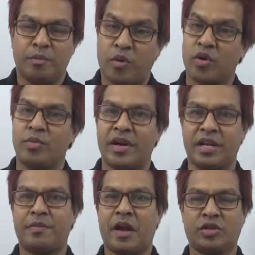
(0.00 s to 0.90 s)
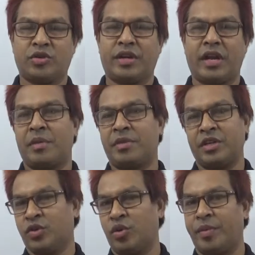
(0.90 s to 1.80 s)
পরমানের ফাংশনের আমি
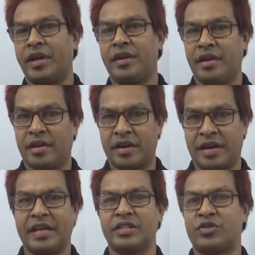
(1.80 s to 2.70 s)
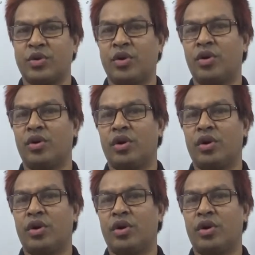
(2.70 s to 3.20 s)
ডোমেন রেঞ্জ ও